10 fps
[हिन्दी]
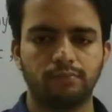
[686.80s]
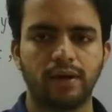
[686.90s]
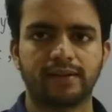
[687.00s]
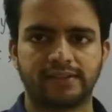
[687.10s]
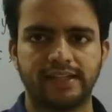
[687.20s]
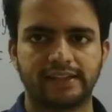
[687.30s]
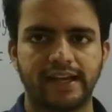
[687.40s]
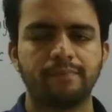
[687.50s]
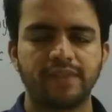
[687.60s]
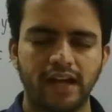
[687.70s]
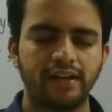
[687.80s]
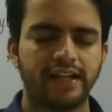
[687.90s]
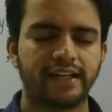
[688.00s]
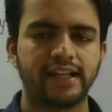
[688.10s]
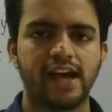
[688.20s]
बर्थ देता है या
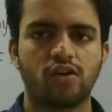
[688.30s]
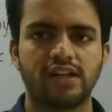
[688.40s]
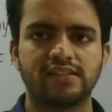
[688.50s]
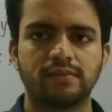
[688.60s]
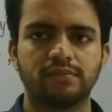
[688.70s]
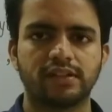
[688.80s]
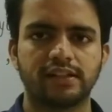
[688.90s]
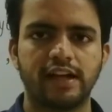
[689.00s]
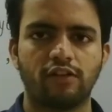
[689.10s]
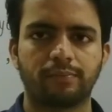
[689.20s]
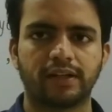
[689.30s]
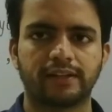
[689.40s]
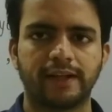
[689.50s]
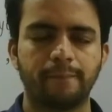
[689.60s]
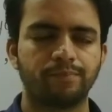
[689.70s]
एक नया ऑर्गेनिज्म डेवलप
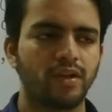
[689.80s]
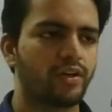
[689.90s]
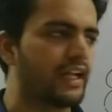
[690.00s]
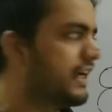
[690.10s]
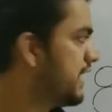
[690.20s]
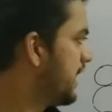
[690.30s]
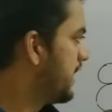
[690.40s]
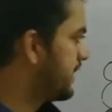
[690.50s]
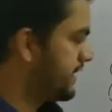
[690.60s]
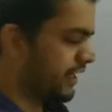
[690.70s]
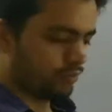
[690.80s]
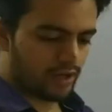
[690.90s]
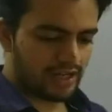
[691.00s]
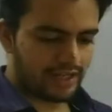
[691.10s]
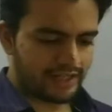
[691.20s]
करता है ओके ये
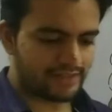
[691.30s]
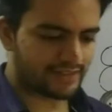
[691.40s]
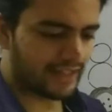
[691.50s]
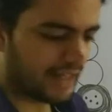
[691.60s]
हुआ इसके